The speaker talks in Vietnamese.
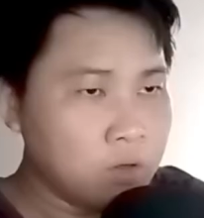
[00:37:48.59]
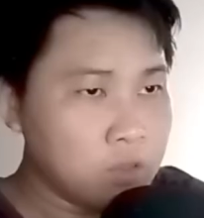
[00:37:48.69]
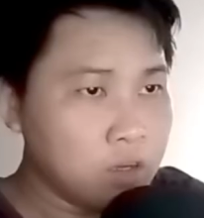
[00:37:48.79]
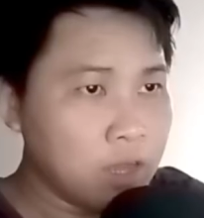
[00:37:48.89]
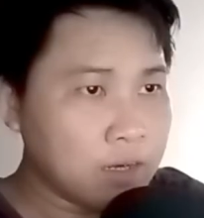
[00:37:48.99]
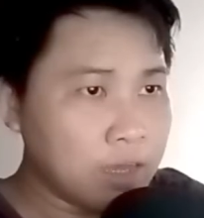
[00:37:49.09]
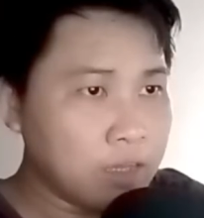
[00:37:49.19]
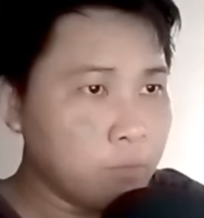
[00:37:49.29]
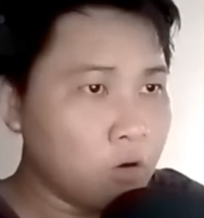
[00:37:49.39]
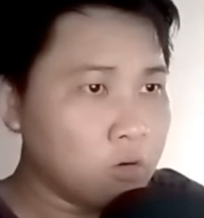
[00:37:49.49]
Giờ khắc
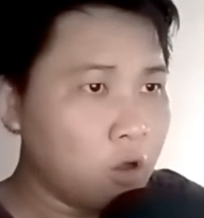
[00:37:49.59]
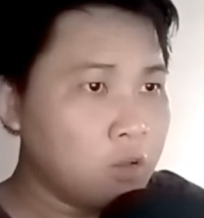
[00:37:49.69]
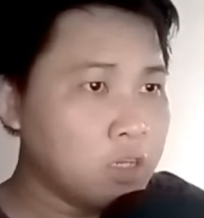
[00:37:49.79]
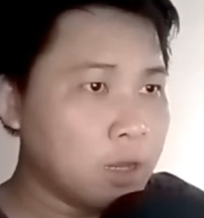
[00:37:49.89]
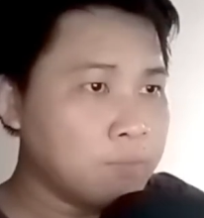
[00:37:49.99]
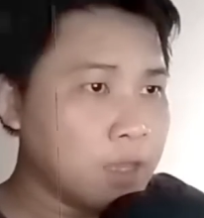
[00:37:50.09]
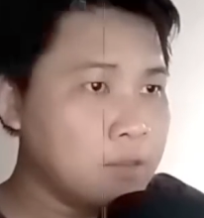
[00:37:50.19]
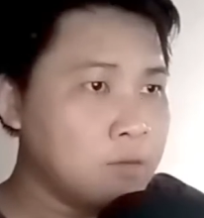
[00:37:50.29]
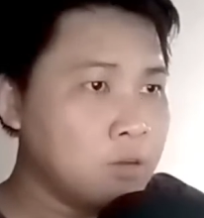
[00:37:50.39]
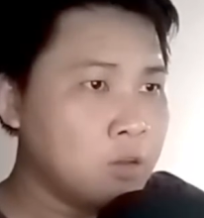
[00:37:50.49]
này bọn nó chỉ cảm
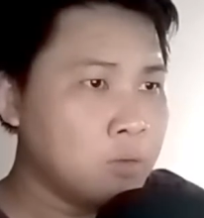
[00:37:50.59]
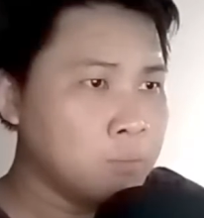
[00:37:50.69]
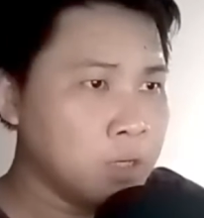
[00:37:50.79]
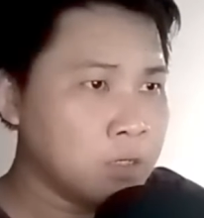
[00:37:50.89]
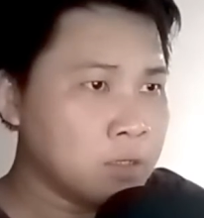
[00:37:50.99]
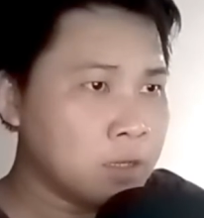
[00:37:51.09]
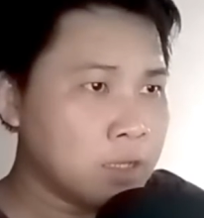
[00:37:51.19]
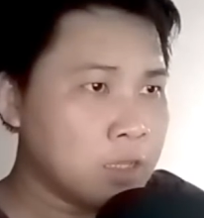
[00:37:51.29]
thấy mình cách